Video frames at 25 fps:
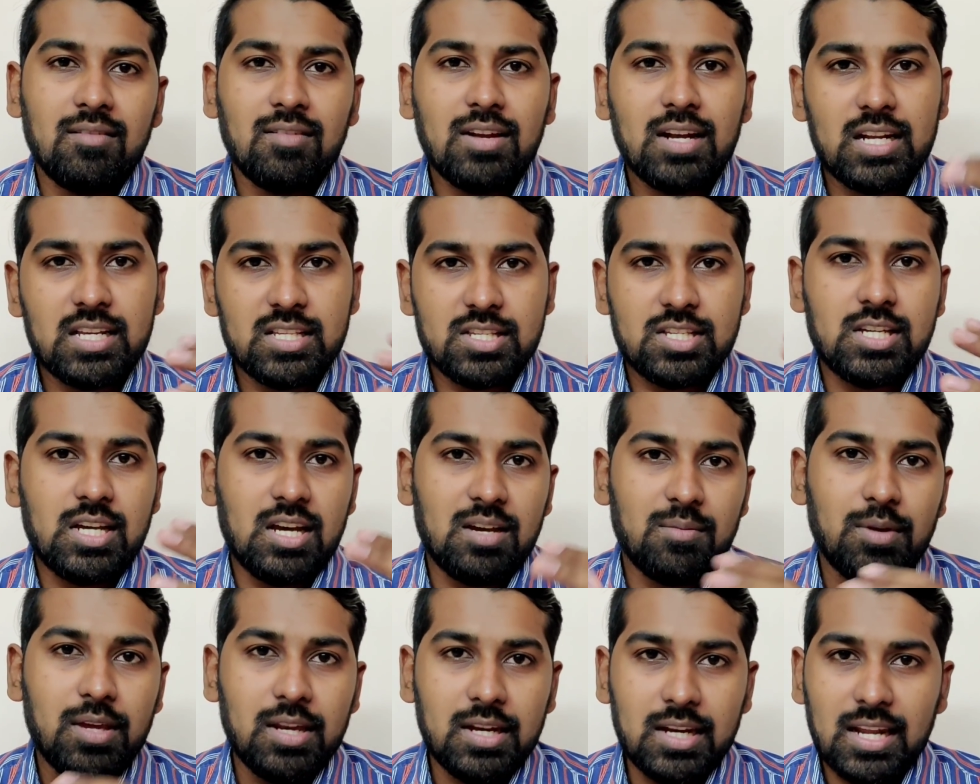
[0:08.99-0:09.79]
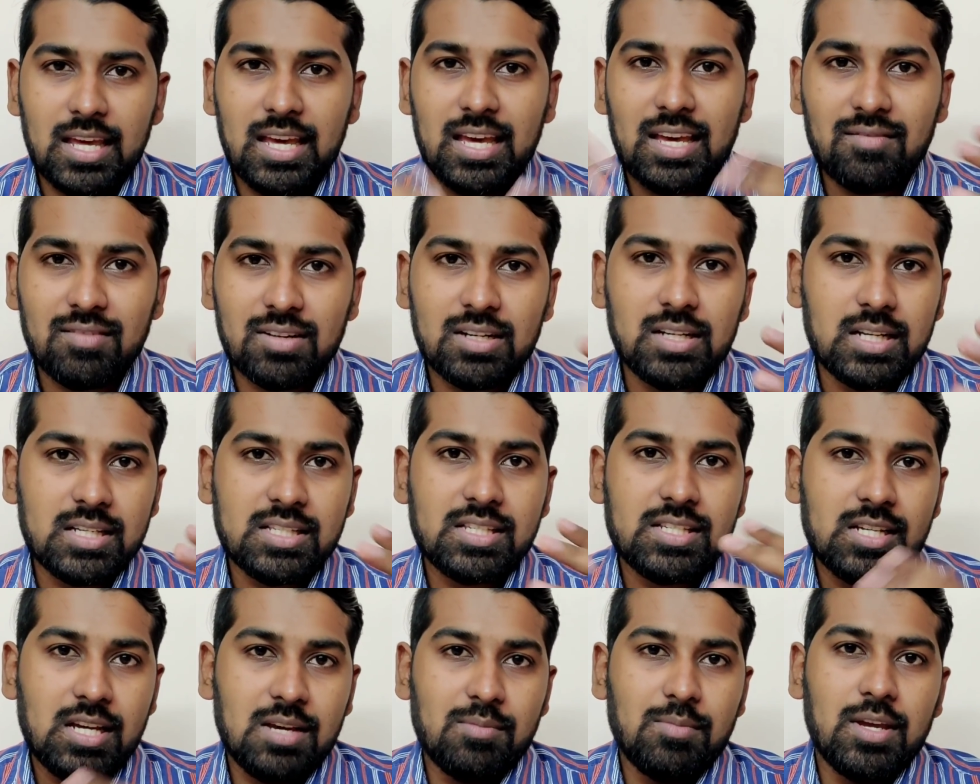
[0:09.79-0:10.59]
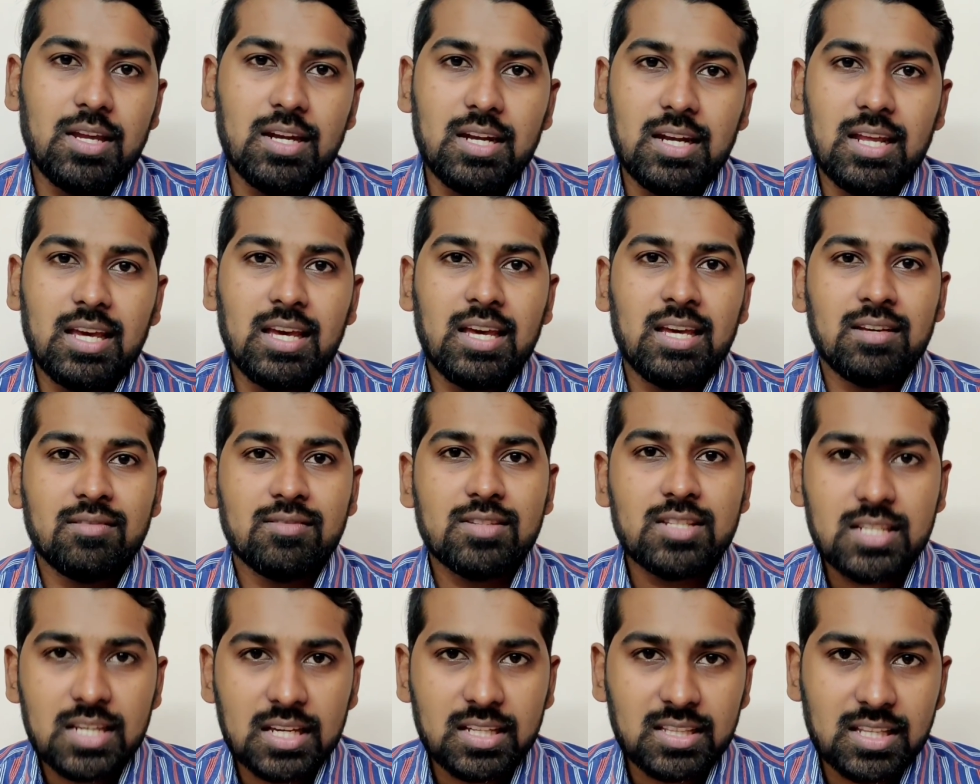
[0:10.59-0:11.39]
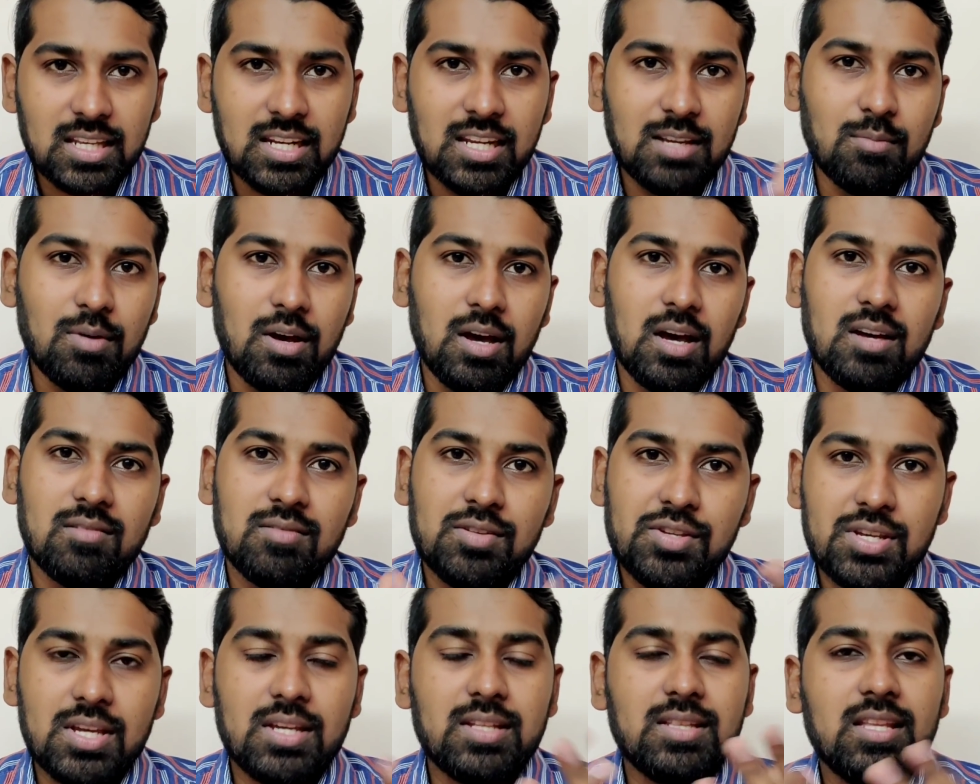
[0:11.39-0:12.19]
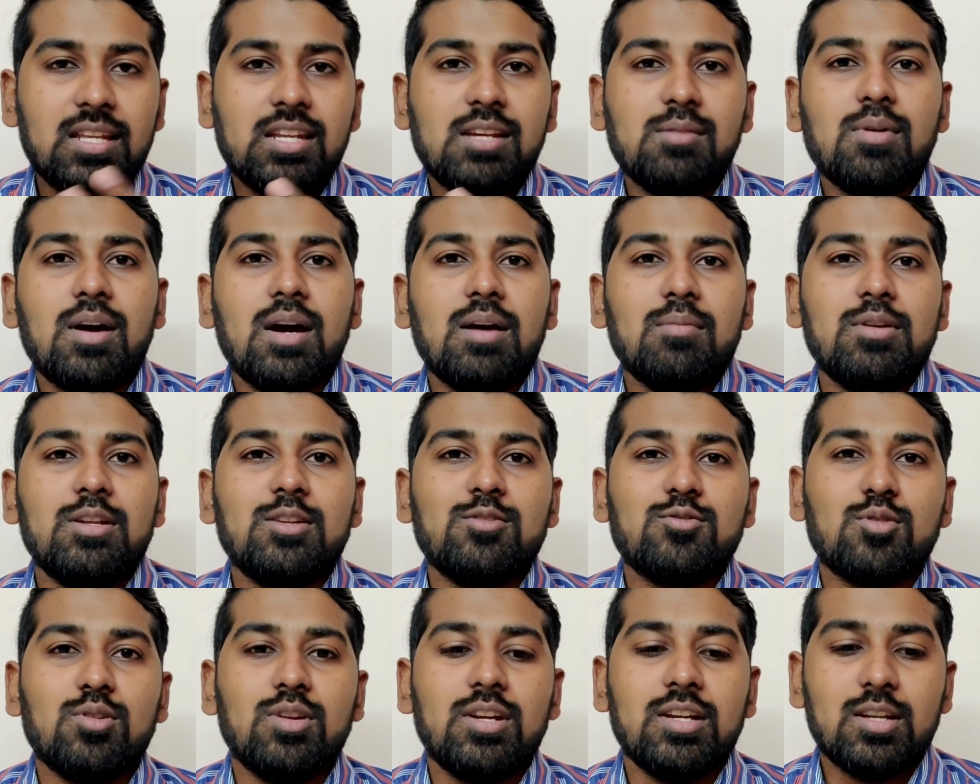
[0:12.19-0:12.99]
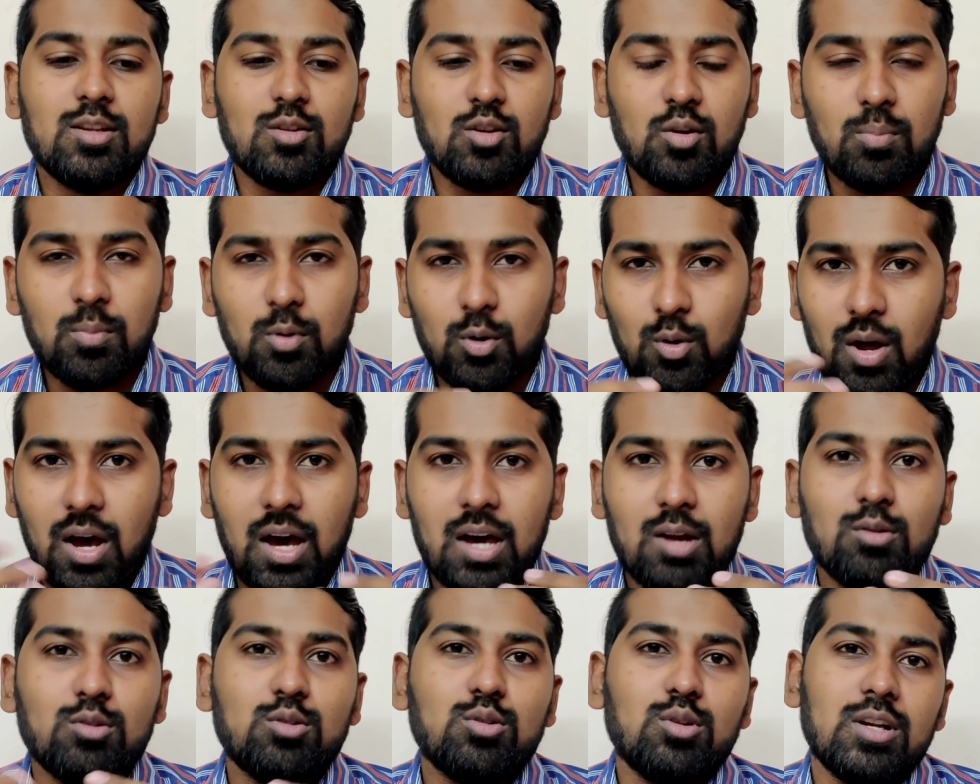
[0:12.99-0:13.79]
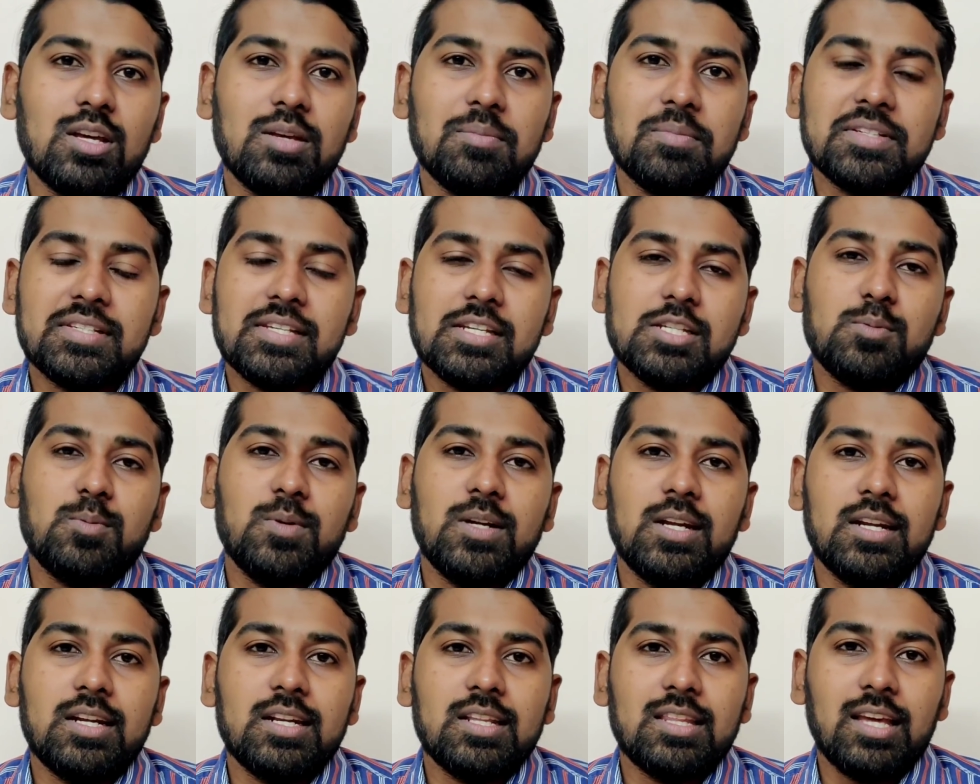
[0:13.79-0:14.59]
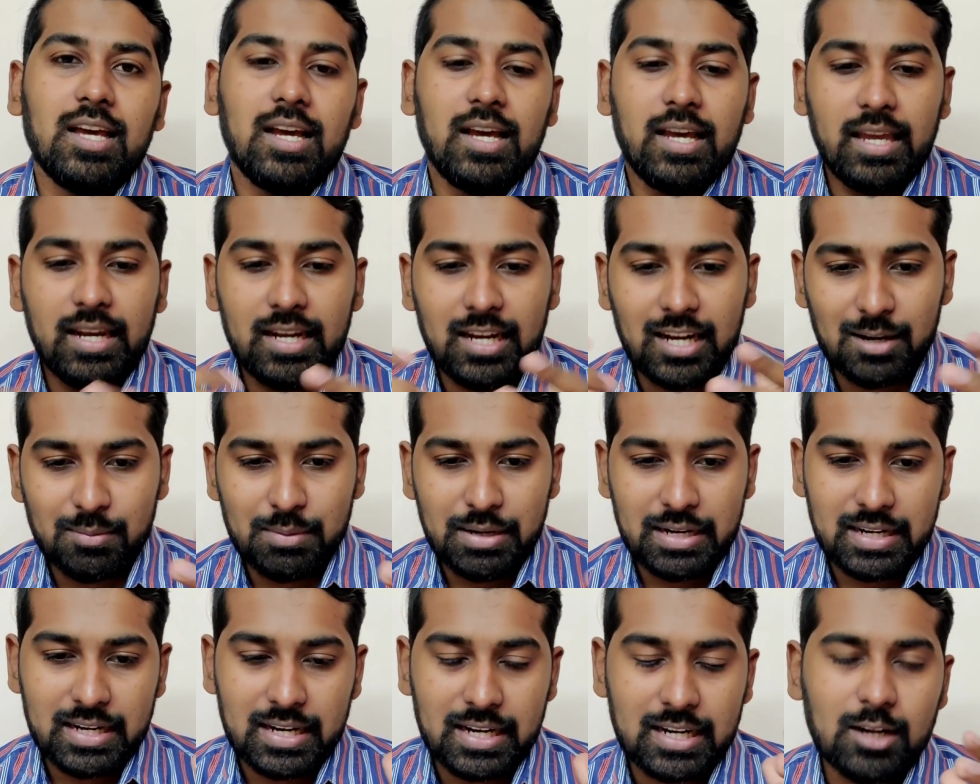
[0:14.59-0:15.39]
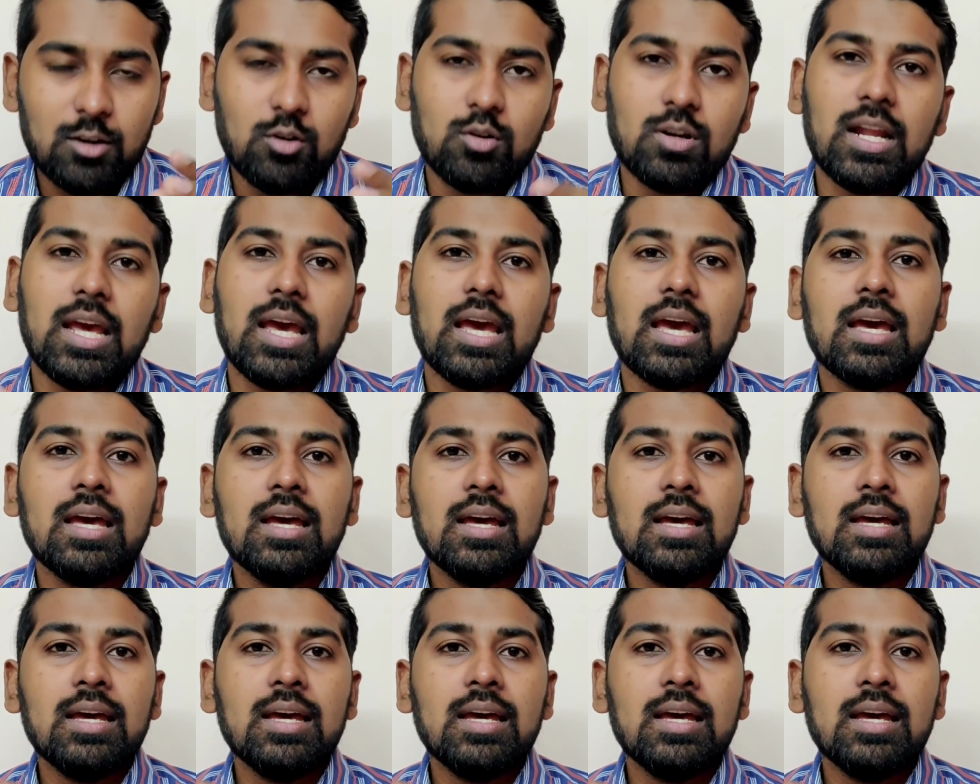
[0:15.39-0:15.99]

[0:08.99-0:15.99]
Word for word: வெள்ளச்சாமி என்ன வெள்ளச்சாமி என்ன விஷயம் தெரியுமா விஷயம் தெரியுமா அப்படின்னு சொல்லிட்டு ரொம்ப ஒரு ஆர்வத்தோட மெசேஜ் பண்ணிட்டு இருந்தாங்க என்ன அப்படின்னு கேட்டவுடனே